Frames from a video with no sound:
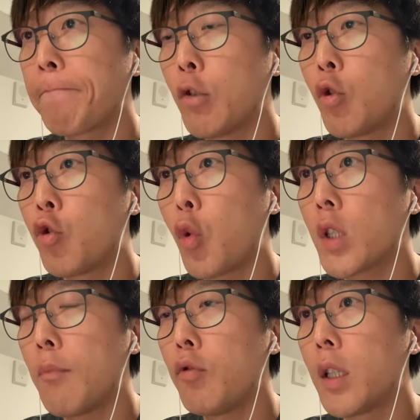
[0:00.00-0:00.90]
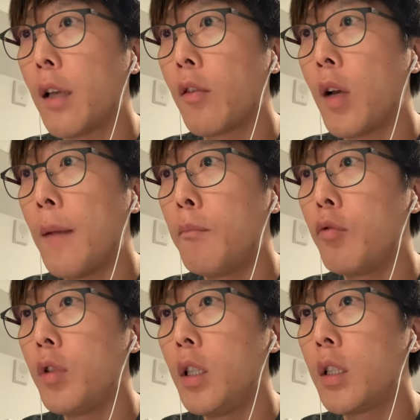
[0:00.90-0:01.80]
우리 구독자분께서 한
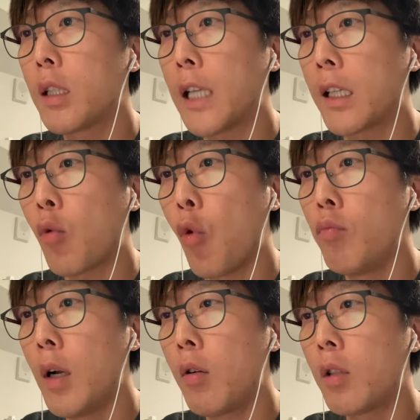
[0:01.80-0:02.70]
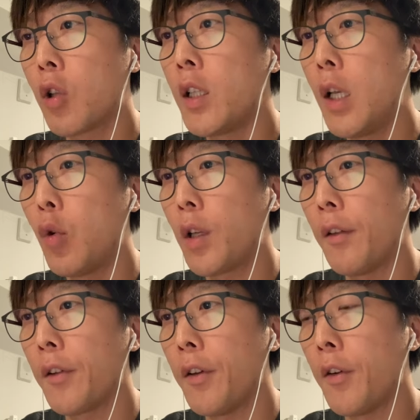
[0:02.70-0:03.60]
분이 이제 자기가 공부한 걸 정리해 놓은 게
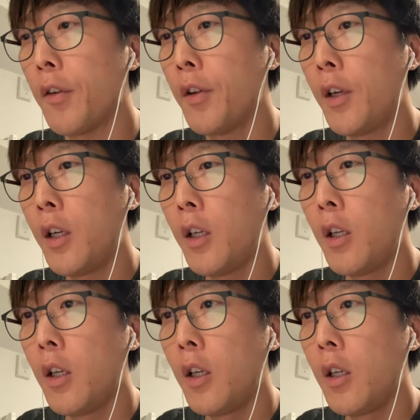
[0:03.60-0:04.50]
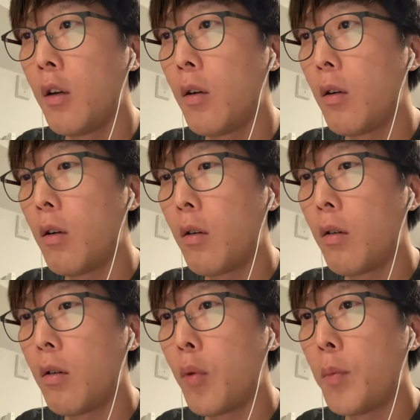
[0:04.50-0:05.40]
있어요
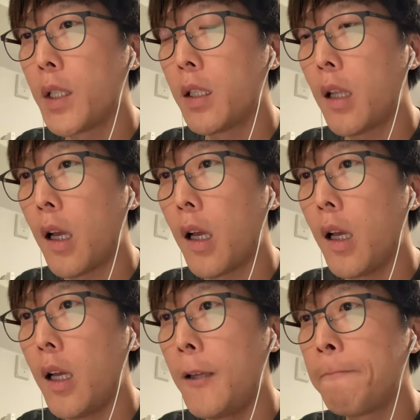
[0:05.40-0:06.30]
어 봅시다